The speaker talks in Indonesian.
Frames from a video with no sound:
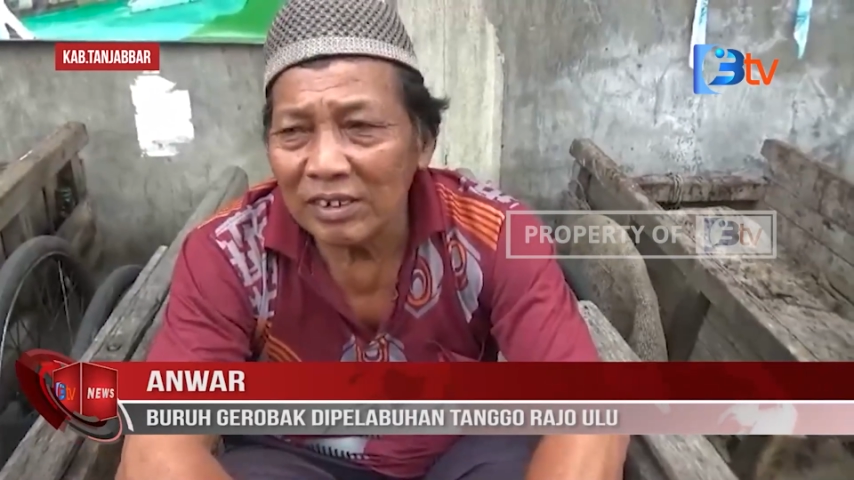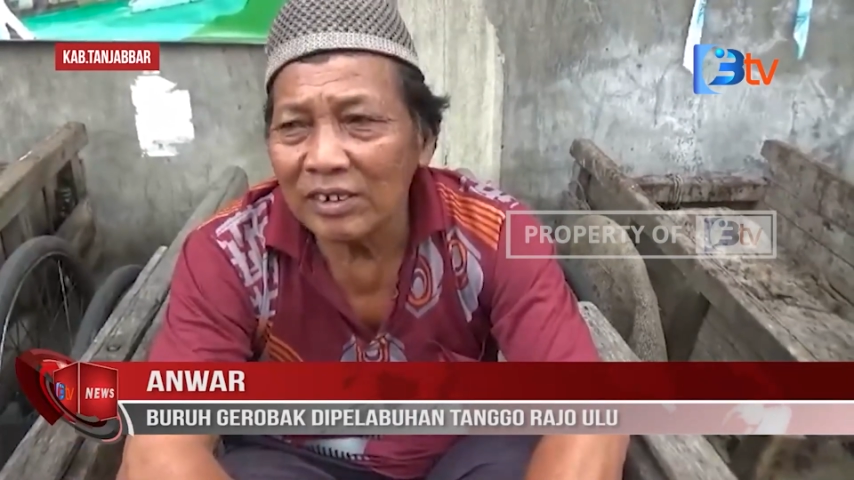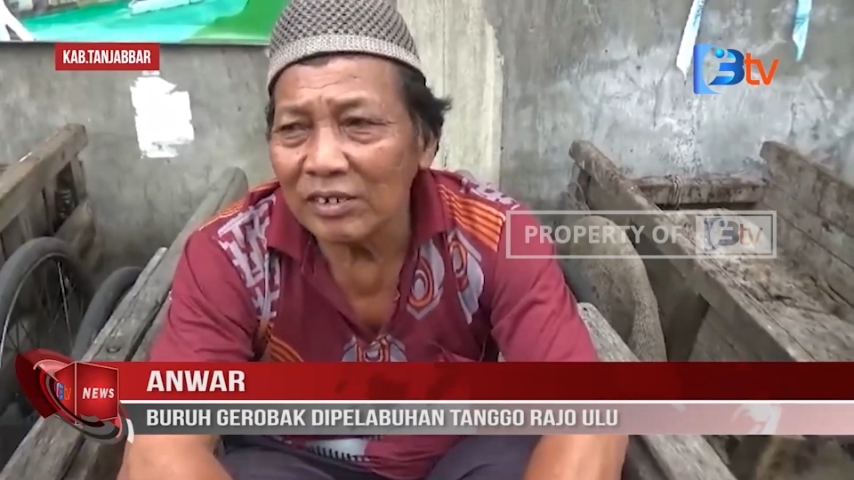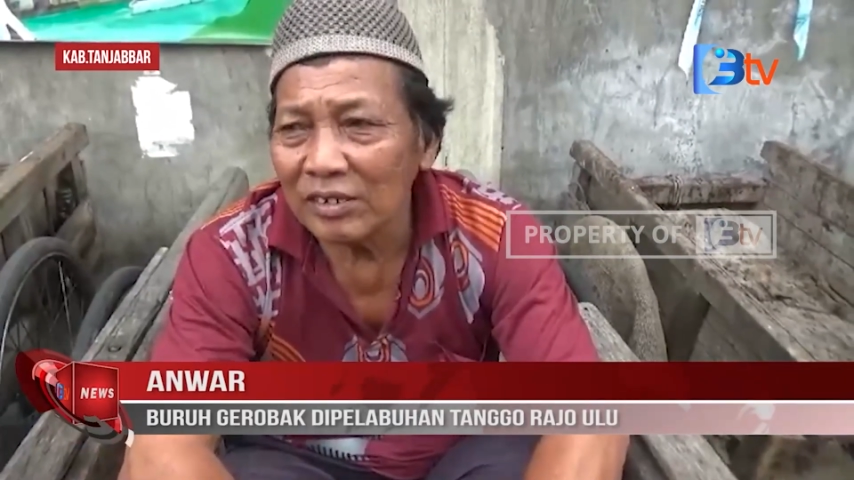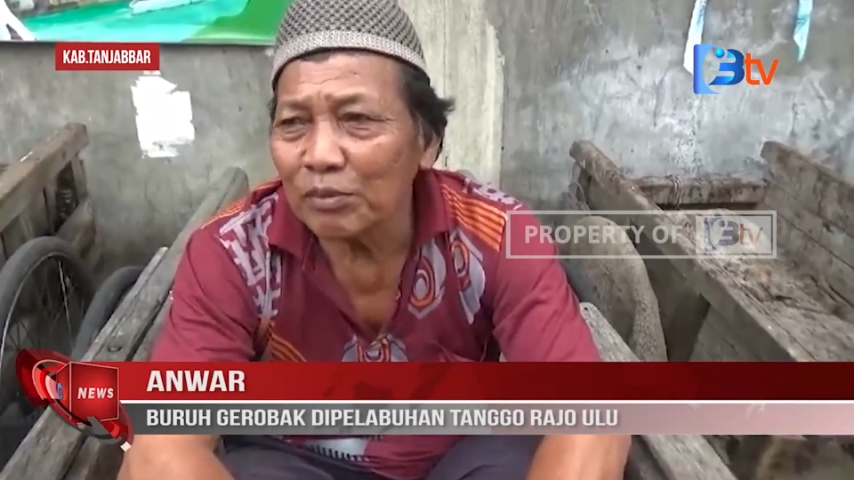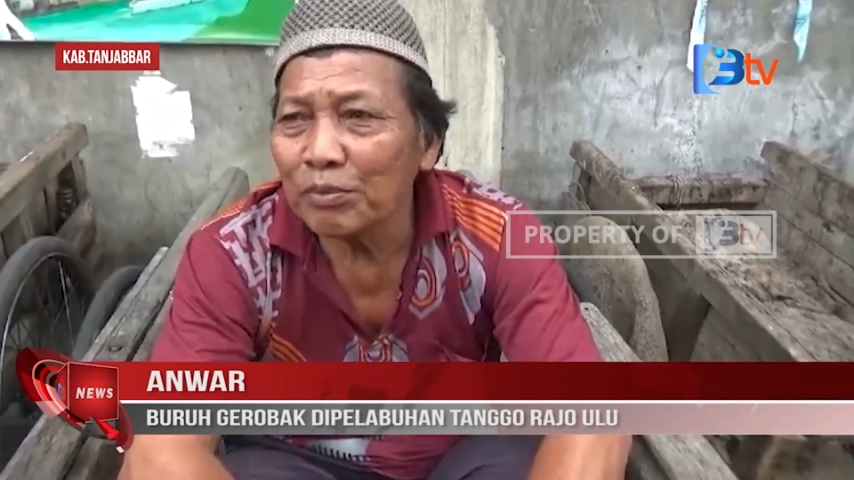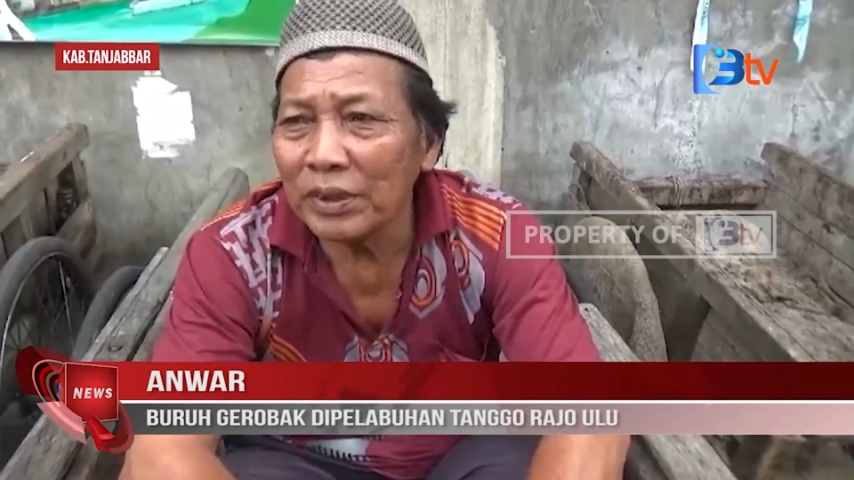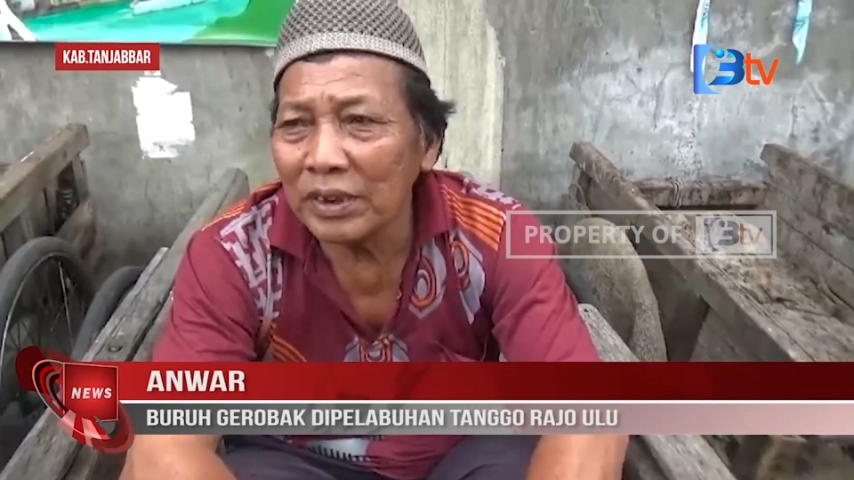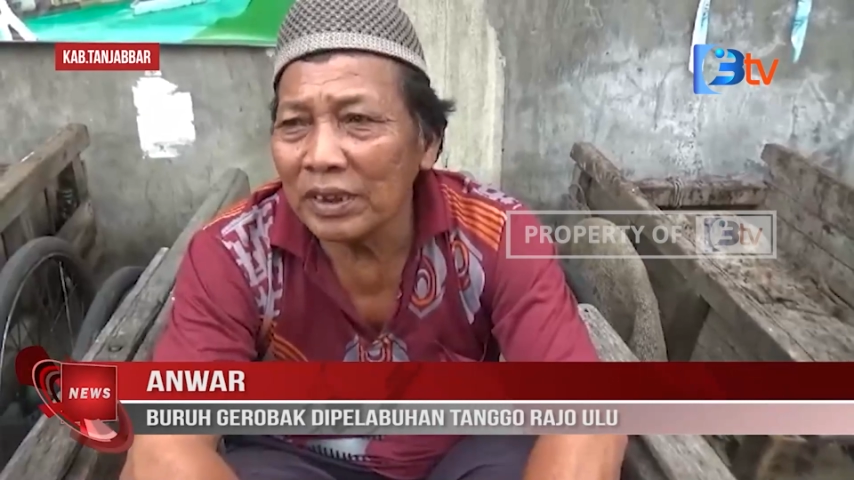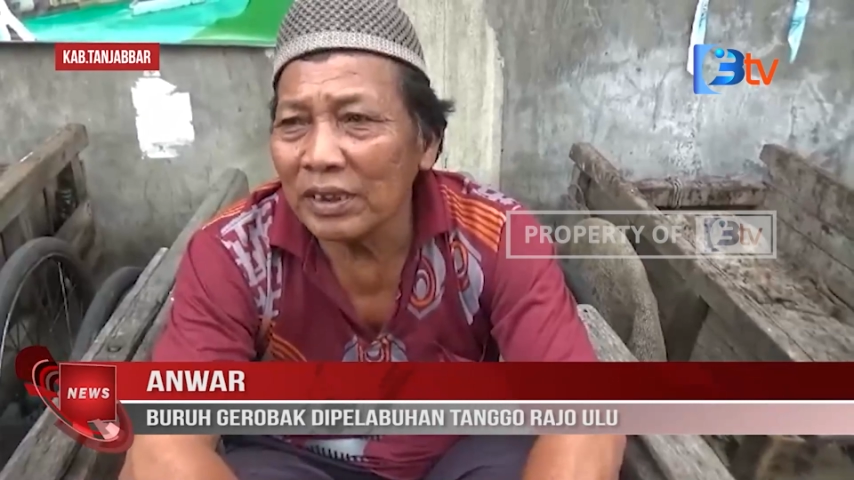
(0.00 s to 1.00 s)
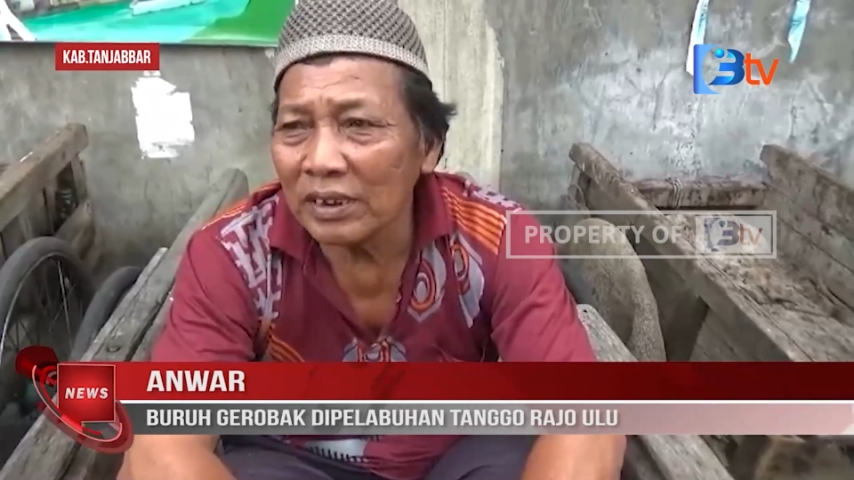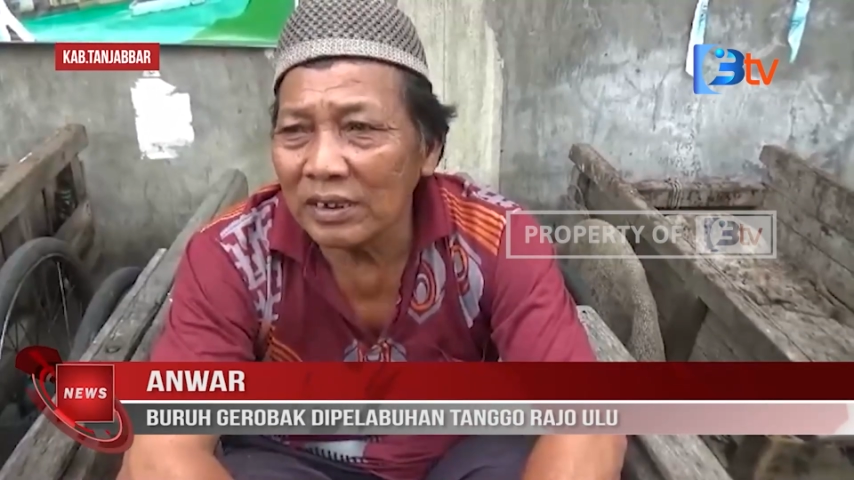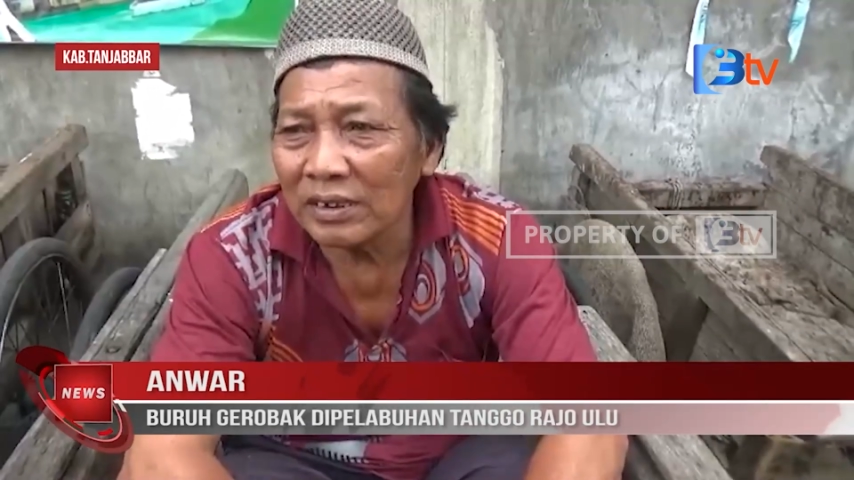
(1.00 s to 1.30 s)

Iya, sepi ini ya